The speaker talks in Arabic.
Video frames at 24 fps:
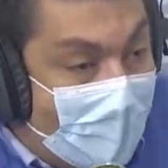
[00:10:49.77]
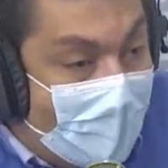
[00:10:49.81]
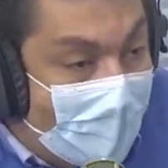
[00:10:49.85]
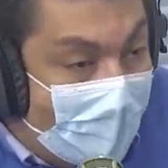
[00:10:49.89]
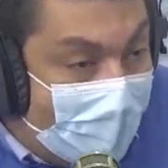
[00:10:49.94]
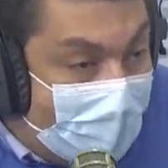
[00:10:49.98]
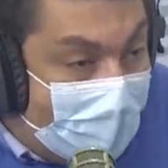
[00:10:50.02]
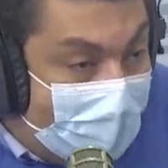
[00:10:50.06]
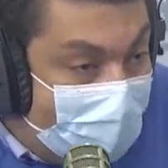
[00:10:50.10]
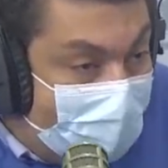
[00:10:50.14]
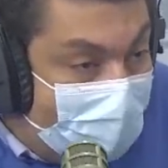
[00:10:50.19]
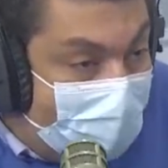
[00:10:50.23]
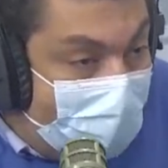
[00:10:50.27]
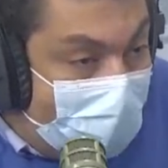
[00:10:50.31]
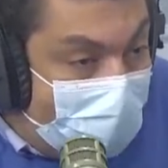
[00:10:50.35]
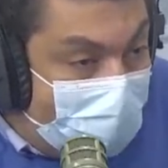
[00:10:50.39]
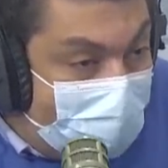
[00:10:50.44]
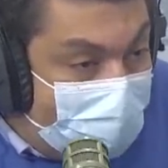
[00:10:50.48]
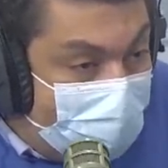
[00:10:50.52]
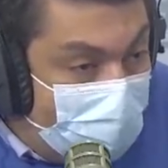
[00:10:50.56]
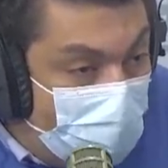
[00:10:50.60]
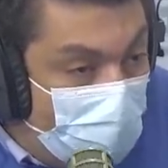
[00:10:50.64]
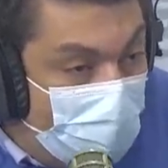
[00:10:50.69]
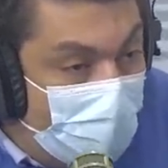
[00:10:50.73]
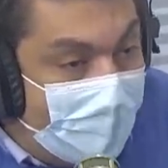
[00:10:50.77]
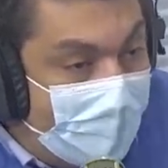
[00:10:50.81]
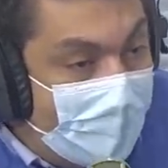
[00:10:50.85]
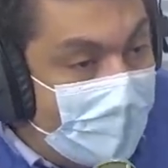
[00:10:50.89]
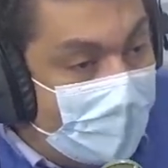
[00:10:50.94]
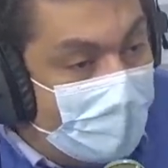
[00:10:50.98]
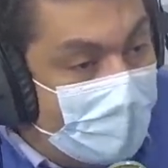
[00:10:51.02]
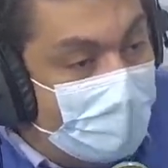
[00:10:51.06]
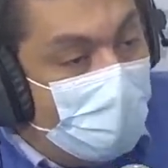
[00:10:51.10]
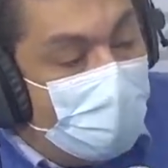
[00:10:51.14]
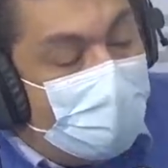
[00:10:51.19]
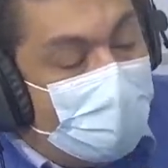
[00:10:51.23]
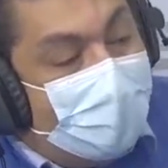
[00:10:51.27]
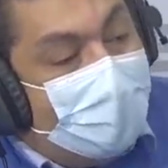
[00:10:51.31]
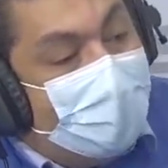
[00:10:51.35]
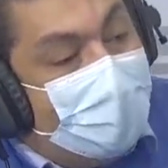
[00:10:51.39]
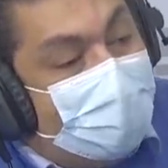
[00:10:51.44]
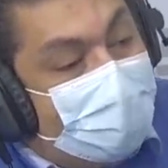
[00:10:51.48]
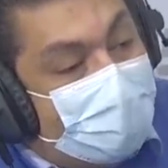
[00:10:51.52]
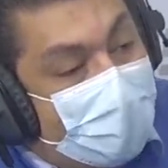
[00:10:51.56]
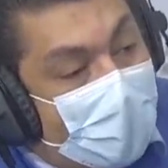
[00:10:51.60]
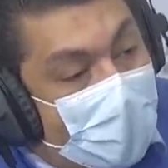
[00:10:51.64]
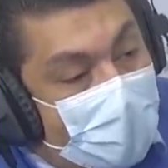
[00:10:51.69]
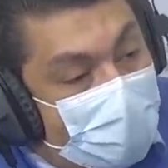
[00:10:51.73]
يحسموا اليوم عاد يسمع كان
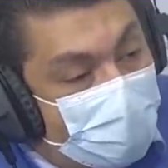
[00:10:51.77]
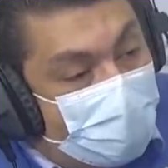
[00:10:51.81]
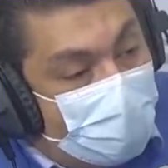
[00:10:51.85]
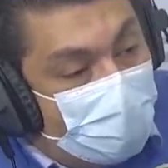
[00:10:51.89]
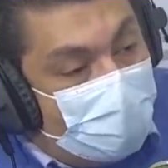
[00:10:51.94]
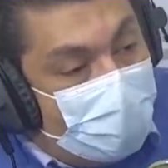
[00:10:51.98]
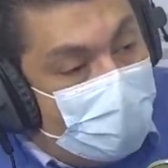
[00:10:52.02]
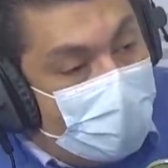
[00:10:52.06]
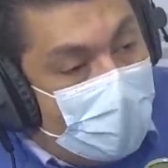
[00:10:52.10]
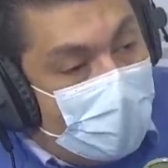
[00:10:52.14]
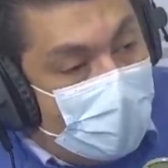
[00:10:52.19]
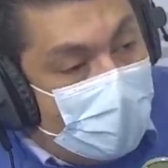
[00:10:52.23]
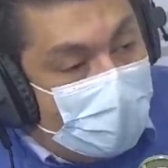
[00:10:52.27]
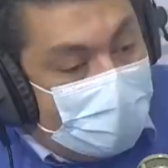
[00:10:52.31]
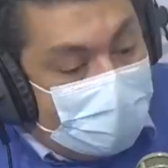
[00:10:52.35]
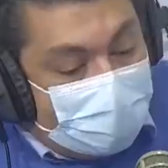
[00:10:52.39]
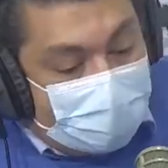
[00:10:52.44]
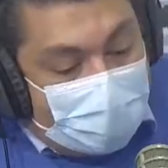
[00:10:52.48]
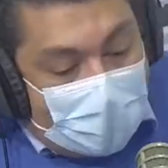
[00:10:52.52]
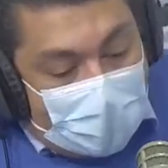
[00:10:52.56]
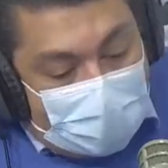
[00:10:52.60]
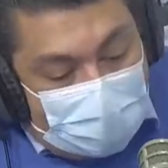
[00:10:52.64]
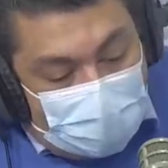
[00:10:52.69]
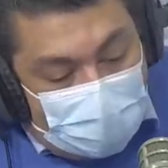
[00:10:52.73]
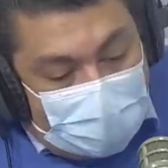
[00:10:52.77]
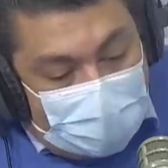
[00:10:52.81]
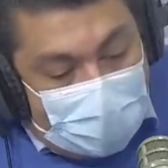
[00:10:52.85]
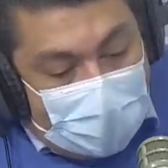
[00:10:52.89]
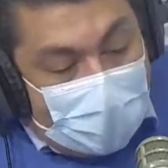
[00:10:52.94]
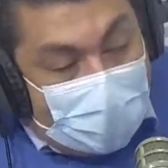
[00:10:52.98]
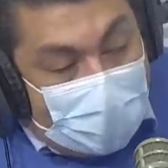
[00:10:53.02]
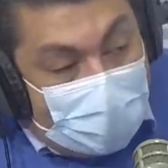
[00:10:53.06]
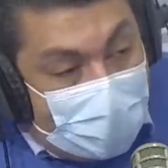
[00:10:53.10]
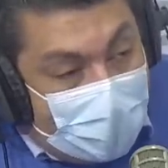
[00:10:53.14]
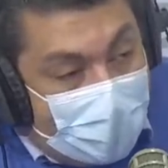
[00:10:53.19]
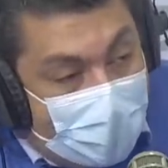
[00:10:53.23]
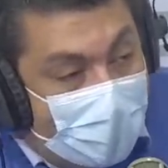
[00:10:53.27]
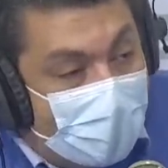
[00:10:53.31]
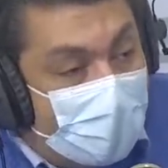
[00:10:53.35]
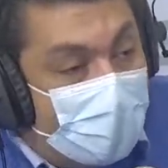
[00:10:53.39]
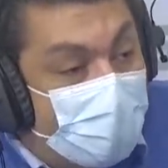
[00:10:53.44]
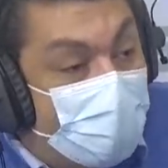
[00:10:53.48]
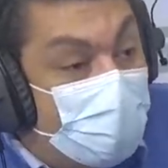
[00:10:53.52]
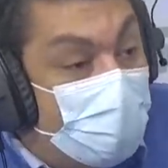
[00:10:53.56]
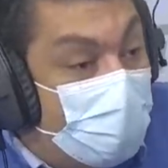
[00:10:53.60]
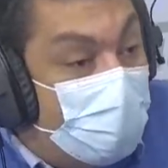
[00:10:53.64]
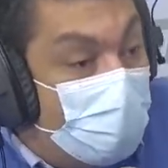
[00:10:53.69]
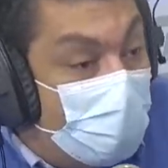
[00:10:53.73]
حد التعدديه التعدديه هذه
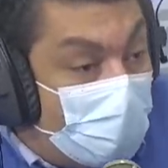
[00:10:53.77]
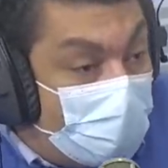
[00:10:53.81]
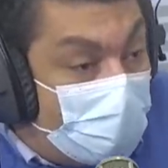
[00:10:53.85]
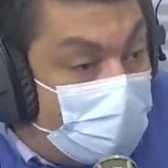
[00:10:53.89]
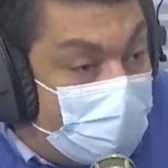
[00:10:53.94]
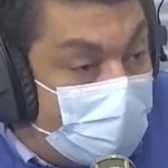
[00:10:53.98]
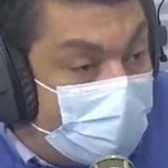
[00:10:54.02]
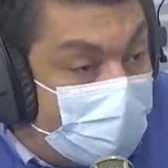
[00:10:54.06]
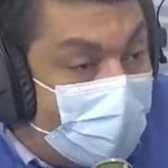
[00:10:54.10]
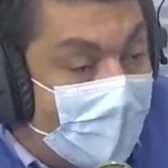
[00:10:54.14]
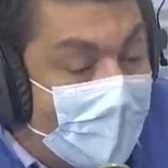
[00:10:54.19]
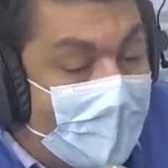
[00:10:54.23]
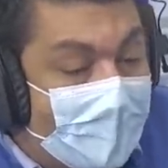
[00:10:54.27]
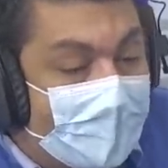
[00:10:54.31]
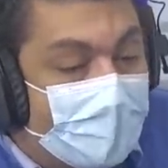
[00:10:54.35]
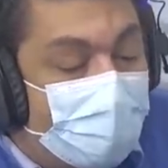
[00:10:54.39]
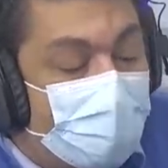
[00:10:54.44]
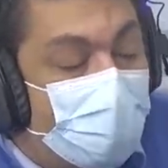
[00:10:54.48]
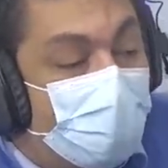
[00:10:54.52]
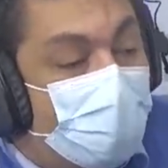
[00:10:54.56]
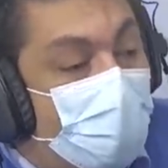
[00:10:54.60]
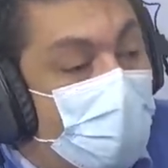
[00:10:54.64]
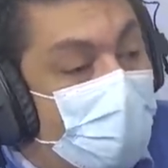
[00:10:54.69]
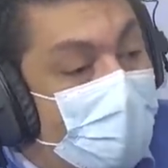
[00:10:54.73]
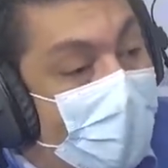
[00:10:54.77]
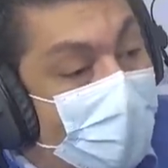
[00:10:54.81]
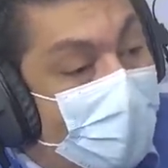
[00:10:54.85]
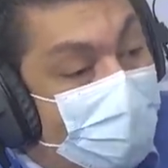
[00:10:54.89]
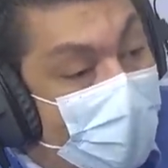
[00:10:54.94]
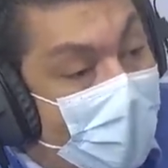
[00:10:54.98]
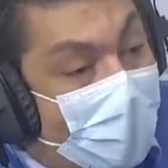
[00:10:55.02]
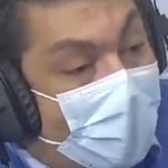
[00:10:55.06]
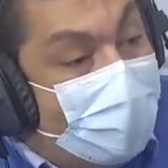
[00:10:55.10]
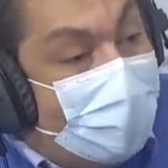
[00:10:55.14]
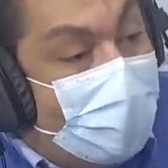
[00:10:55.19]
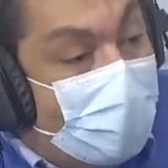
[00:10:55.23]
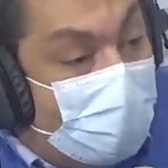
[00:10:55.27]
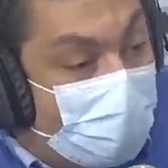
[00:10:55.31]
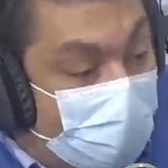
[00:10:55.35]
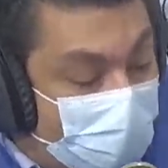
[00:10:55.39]
نقصت سورتو اللي ما عندناش